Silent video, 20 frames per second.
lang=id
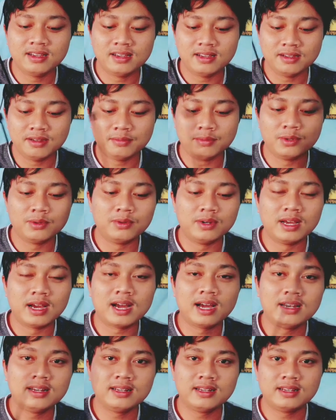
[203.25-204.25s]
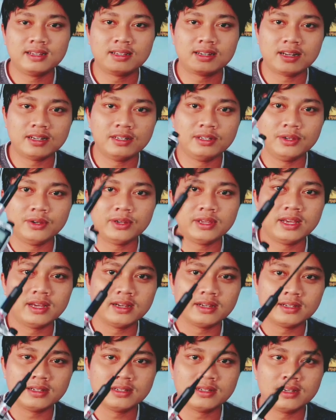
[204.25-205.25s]
uh, menggunakan radio
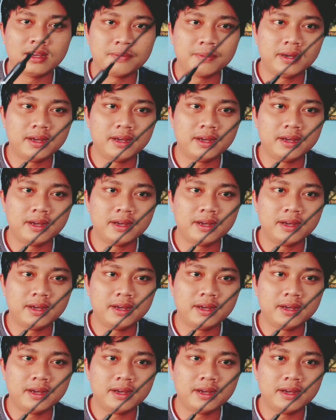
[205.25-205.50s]
yang